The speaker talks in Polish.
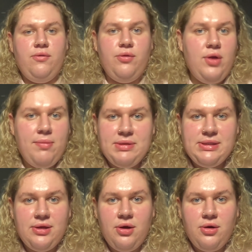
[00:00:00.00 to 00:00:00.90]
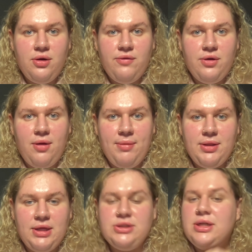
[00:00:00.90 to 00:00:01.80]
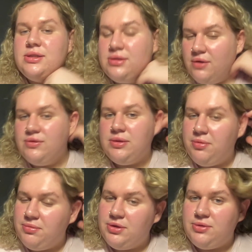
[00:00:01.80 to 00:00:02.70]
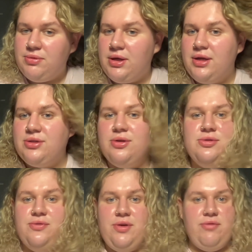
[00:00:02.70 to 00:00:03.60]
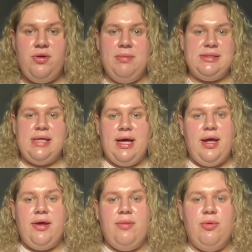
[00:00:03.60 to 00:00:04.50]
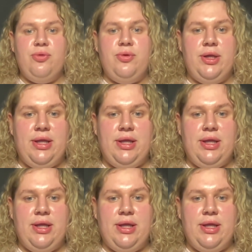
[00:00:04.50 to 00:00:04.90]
W ogóle bez jakiegokolwiek komentarza znowu zapomnieliśmy nagrać końcówkę Vlogmasa, a ja je montuję